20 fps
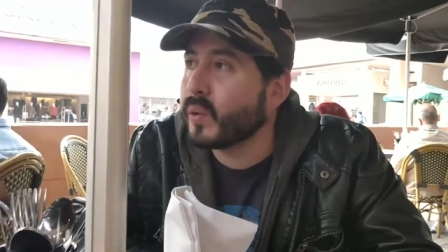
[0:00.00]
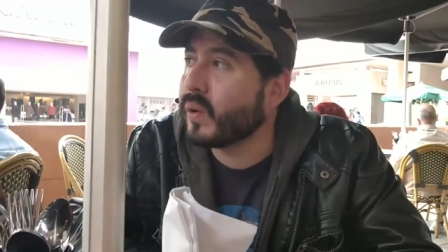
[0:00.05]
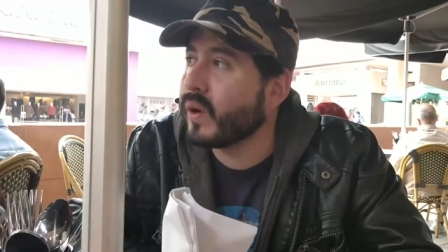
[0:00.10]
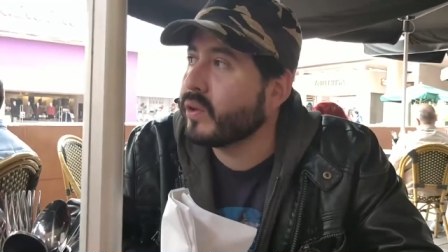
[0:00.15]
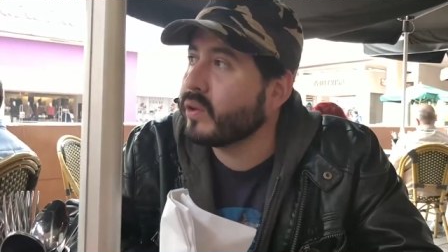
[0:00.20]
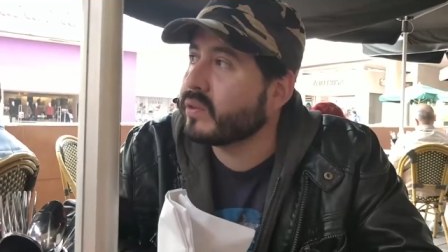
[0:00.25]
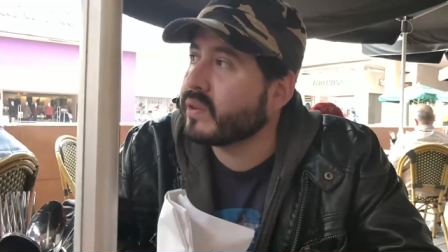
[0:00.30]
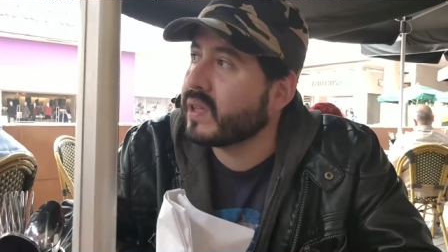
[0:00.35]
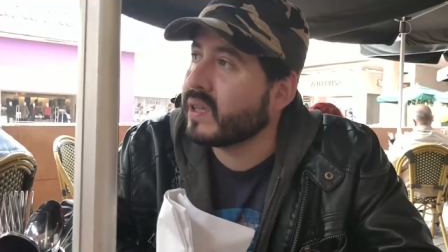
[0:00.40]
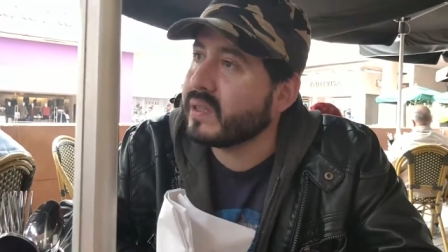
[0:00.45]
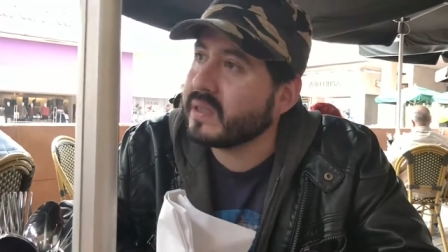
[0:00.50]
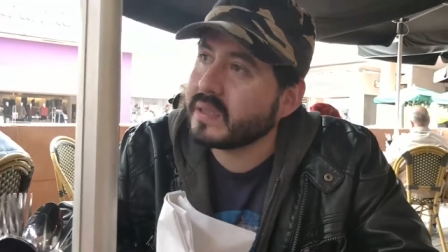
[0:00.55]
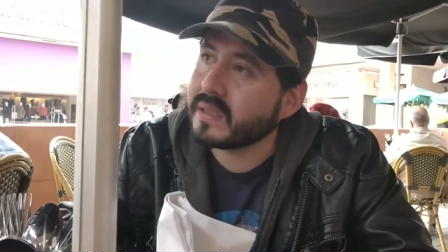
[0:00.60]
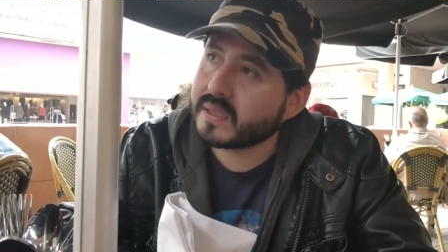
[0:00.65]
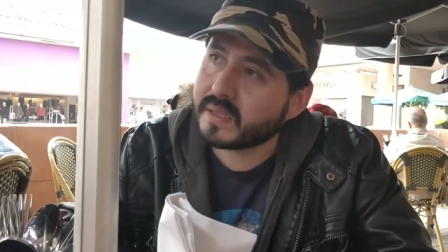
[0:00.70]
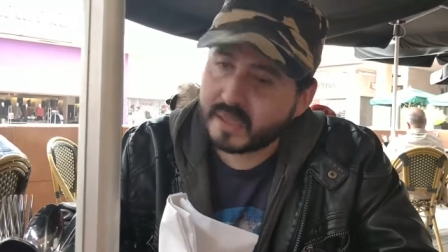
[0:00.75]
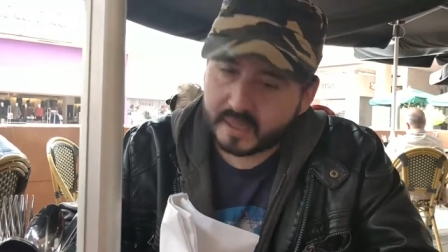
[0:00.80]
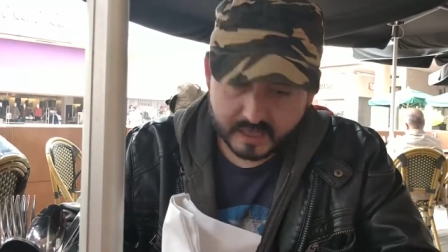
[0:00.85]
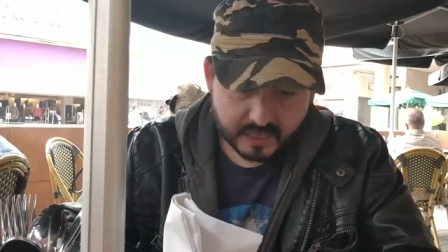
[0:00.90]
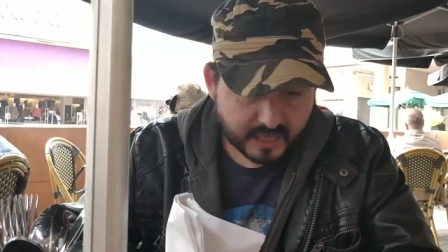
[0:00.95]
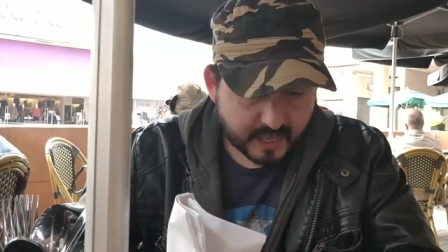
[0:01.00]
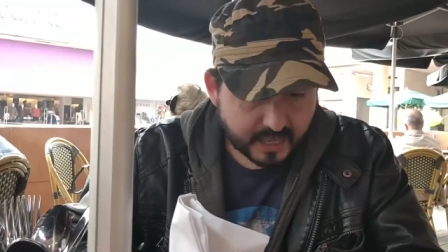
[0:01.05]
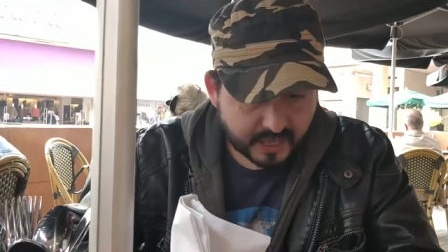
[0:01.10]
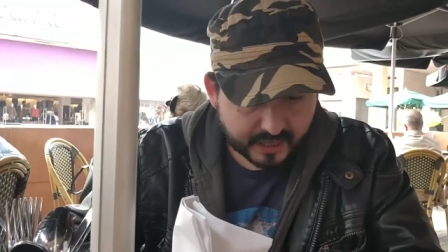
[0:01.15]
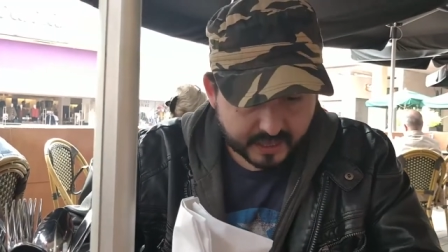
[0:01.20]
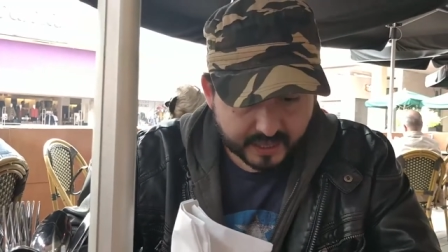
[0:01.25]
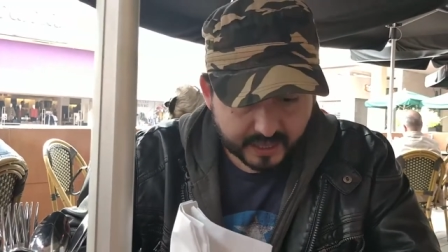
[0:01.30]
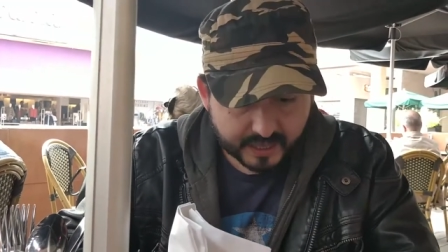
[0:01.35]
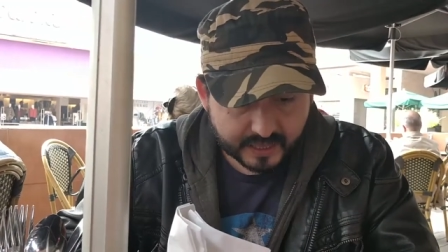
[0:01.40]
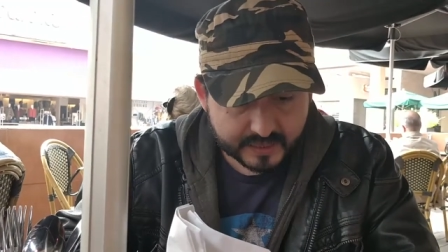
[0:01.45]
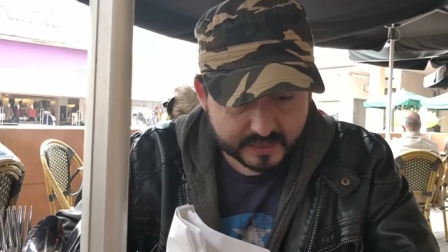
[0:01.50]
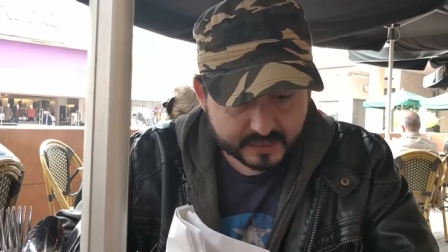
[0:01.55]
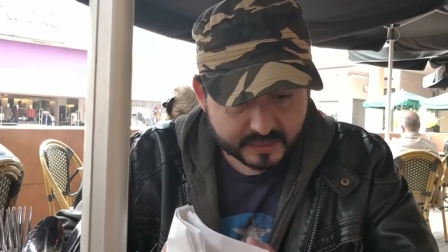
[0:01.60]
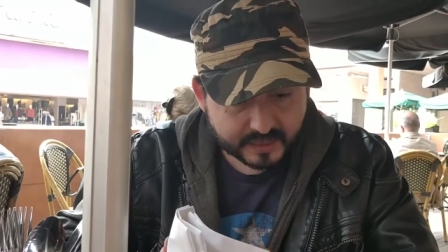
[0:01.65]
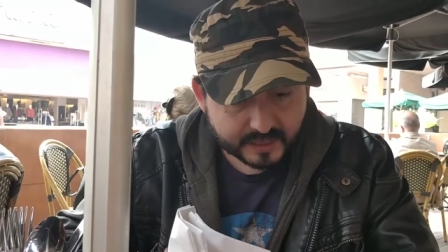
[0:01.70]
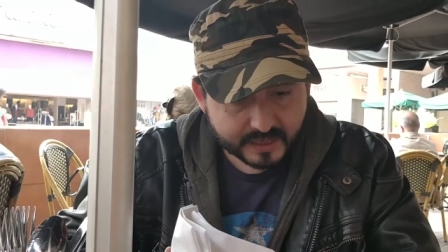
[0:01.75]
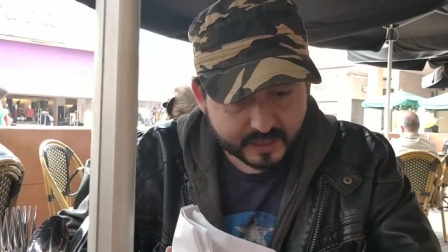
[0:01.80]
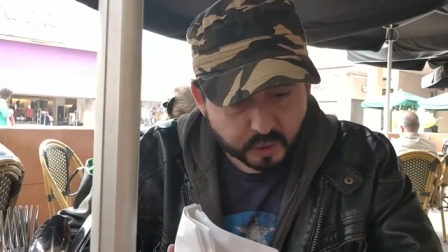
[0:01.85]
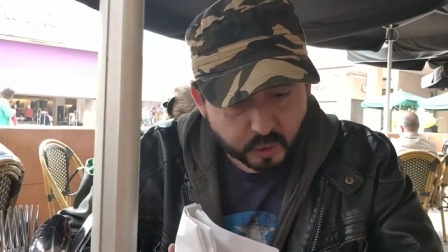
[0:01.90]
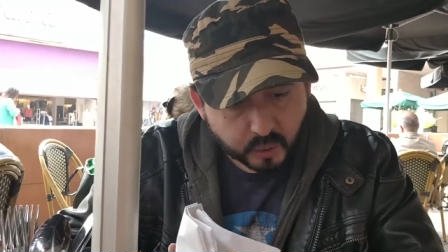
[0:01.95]
cuando tienes que el
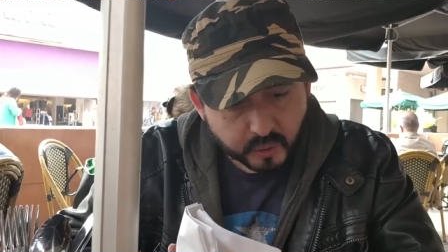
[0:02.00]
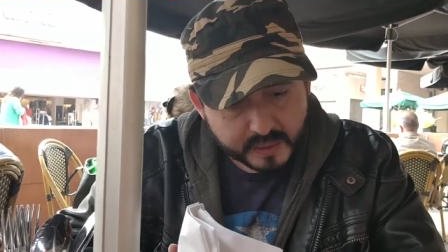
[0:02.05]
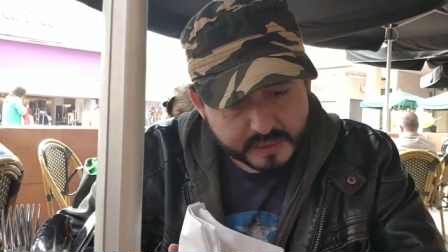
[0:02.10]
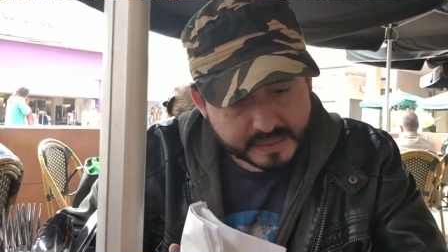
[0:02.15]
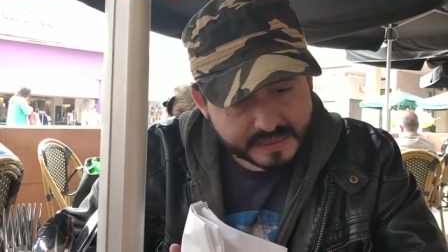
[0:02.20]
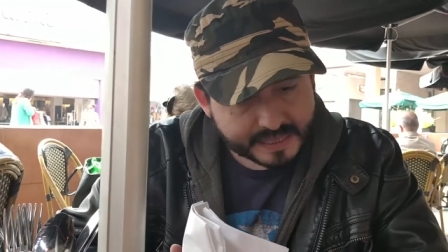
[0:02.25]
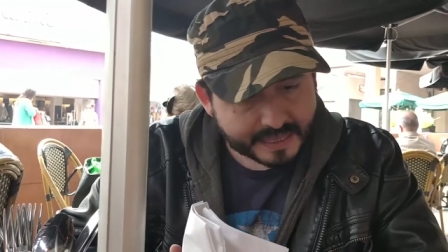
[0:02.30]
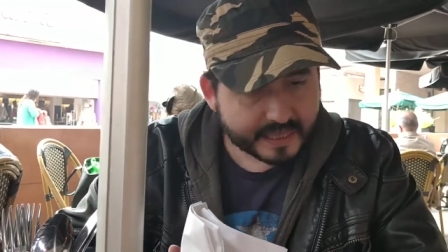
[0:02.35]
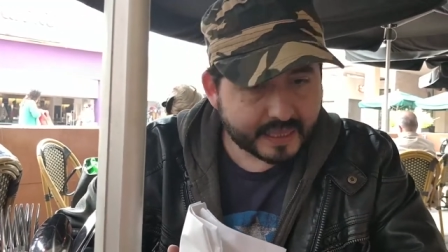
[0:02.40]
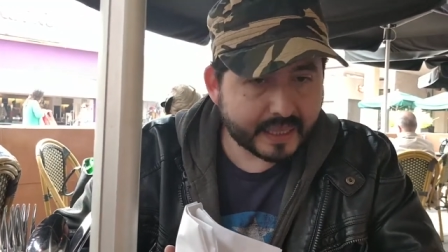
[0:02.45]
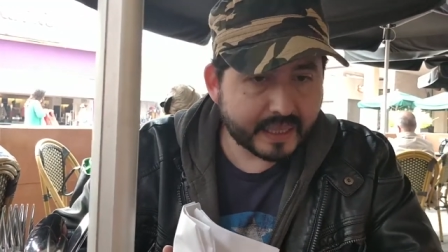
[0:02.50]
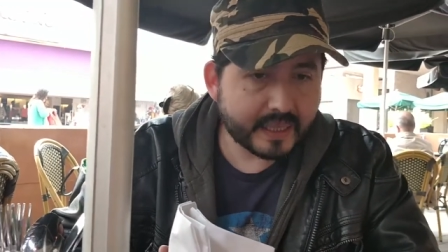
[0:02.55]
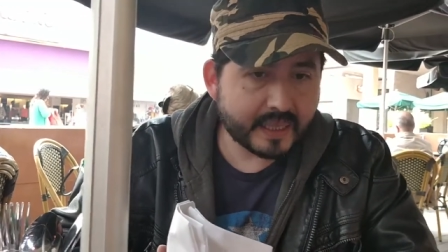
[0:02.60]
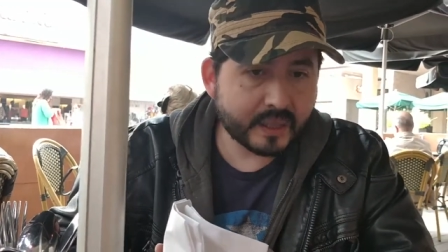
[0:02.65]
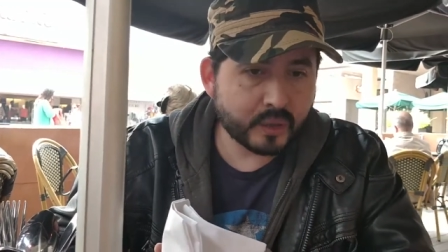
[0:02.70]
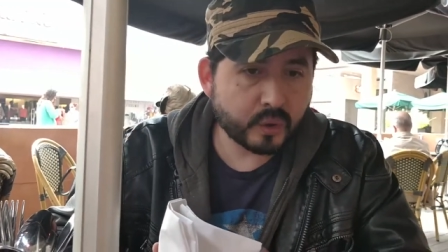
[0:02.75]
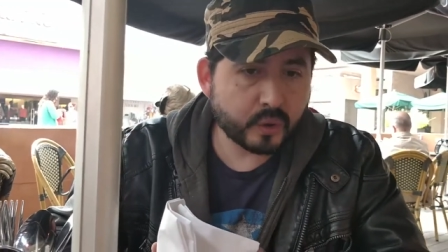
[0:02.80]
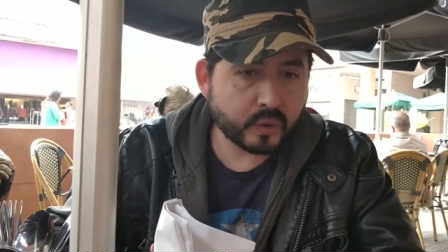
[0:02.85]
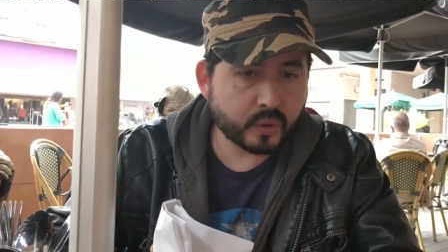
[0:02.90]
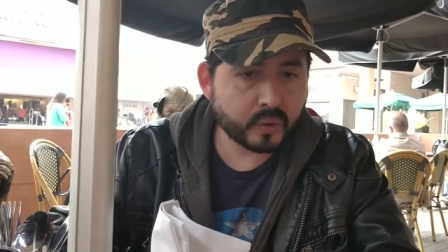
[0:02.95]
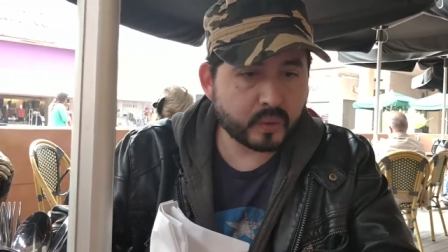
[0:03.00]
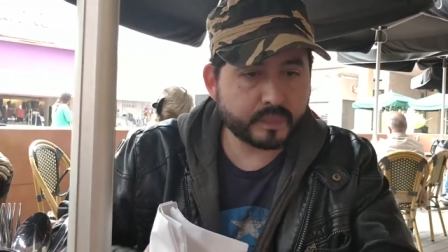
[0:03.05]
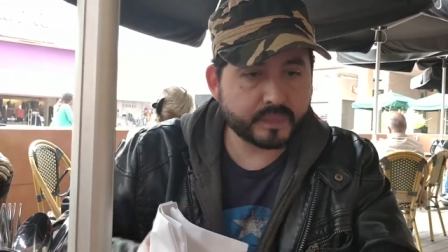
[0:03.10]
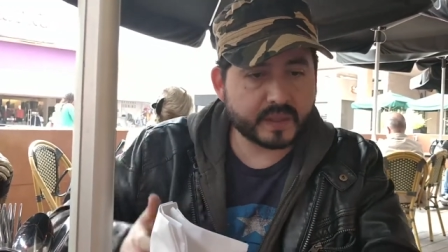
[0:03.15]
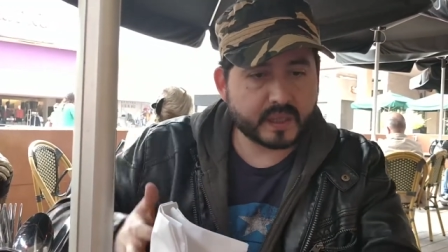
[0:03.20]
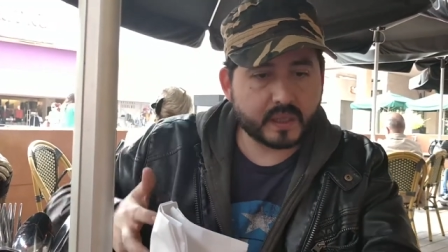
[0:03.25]
escritor está queriendo